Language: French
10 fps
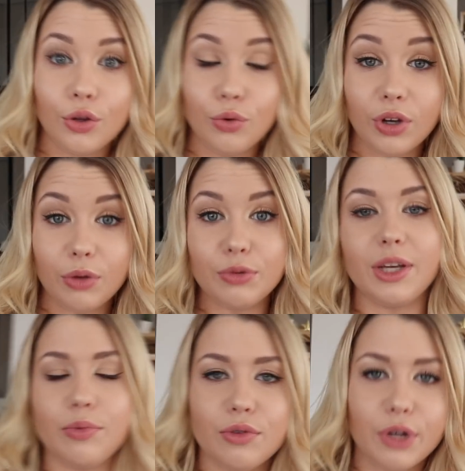Donc comme vous
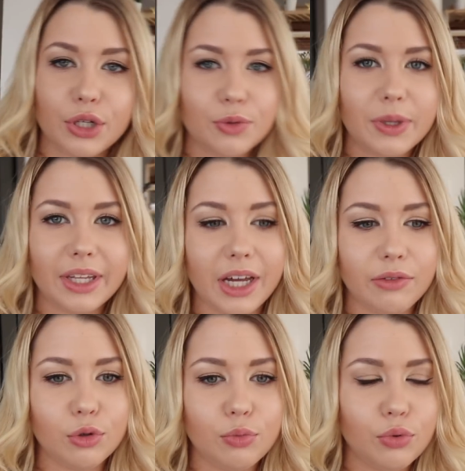avez pu le voir, je suis bien
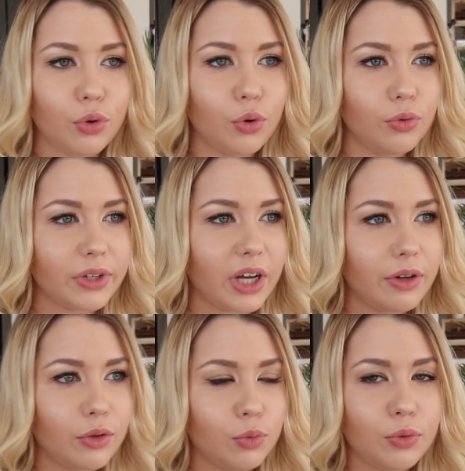arrivée au bureau, on
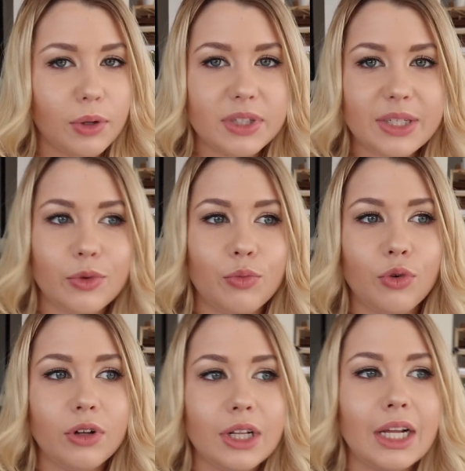travaille depuis un petit moment.